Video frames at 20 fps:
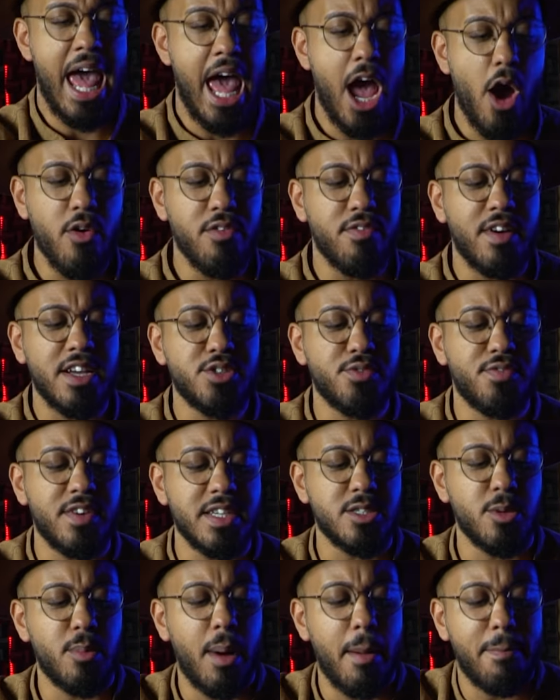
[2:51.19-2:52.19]
é ao invés de
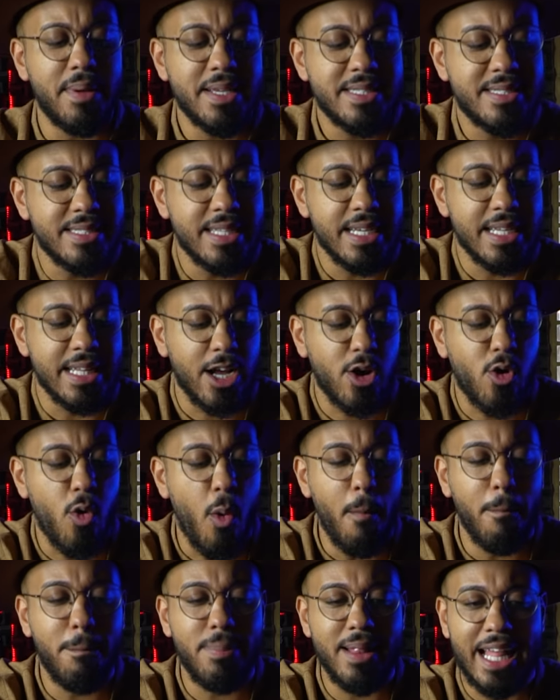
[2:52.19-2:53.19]
fazer uma pestana
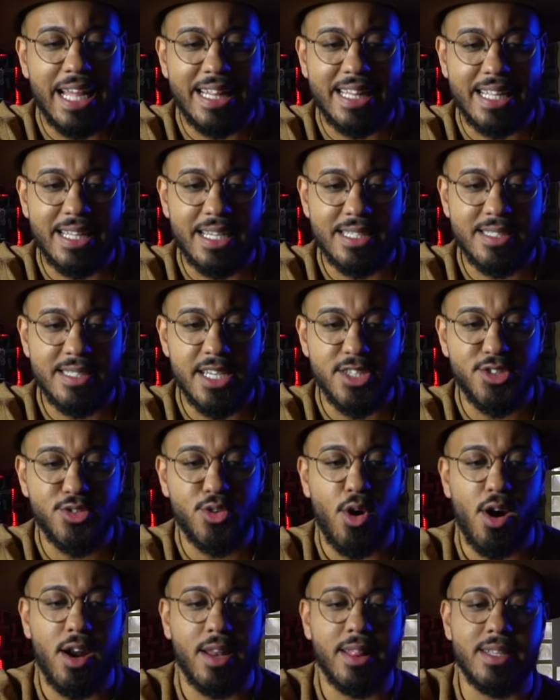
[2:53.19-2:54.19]
completa das seis
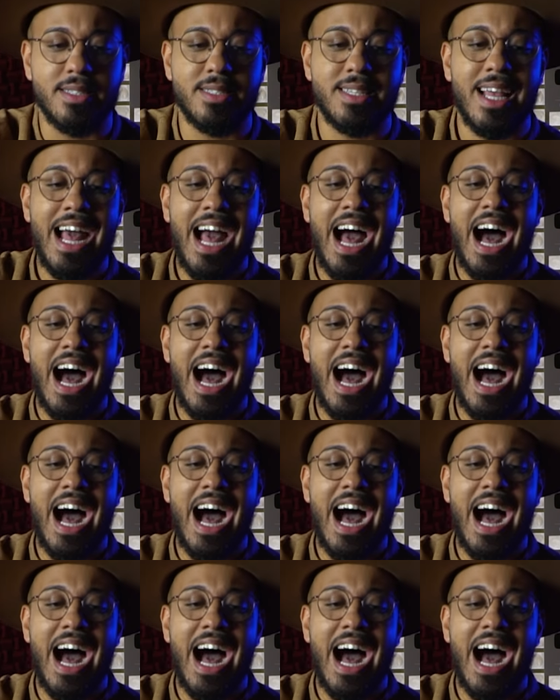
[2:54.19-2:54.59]
cordas,